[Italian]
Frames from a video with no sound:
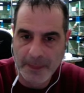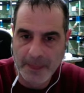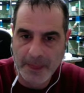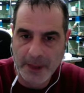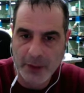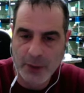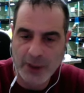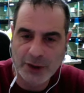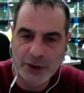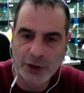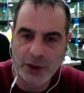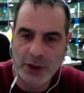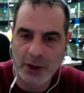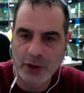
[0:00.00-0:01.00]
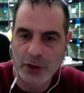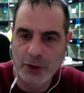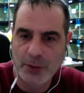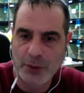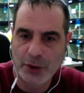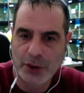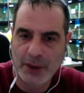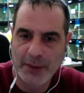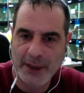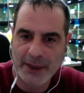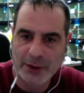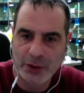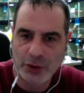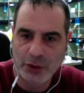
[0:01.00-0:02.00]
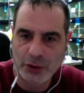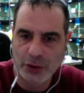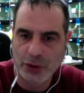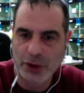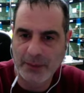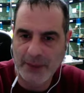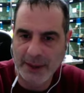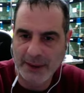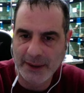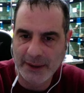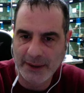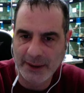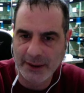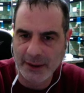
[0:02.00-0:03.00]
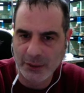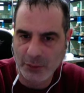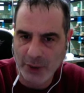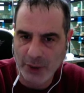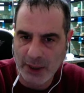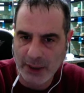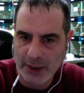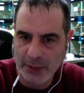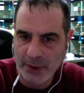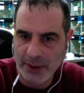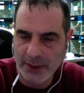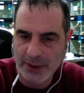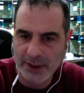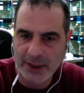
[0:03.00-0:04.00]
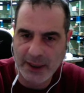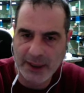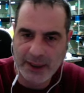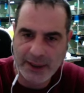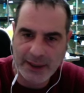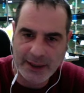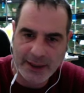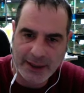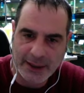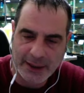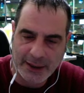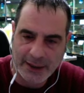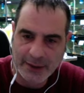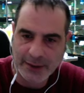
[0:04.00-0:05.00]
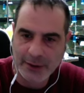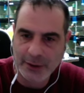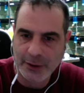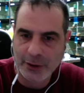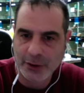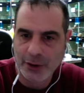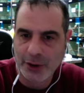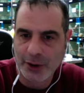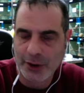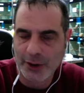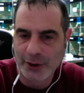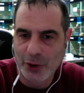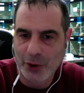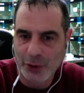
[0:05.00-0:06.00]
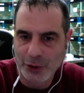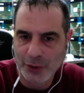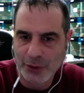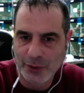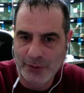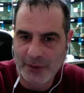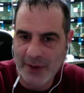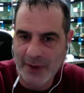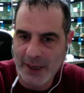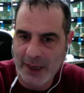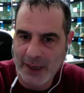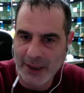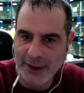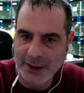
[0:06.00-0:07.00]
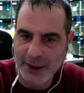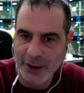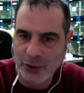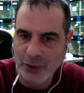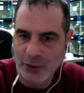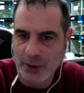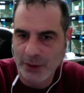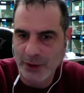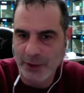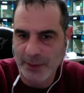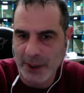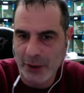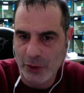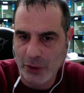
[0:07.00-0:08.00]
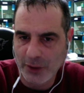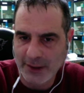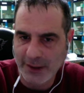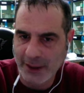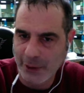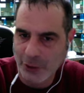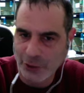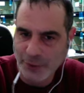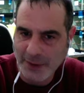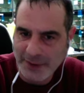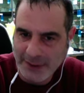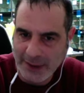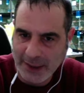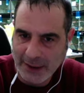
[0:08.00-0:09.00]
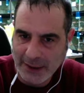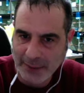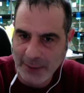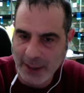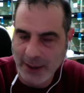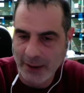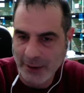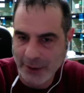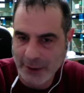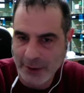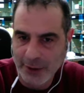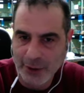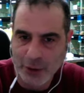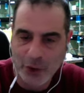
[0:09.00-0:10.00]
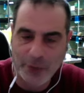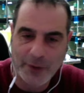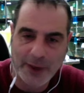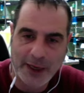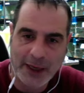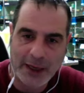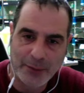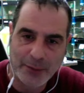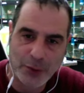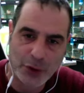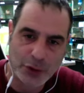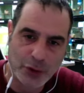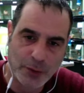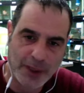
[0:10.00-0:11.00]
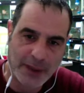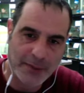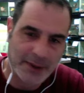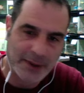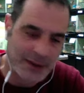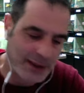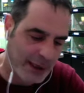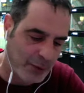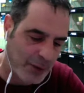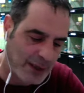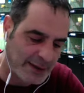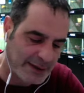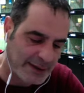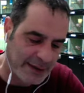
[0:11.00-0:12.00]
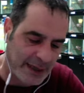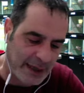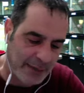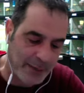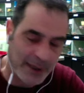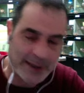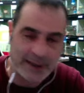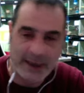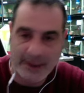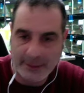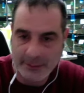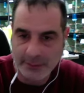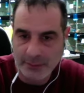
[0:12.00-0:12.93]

Questo è un comportamento totalmente naturale, quindi la canarina eh, non farà il nido quando i piccoli saranno svezzati, ma lo farà molto prima, direi quasi a metà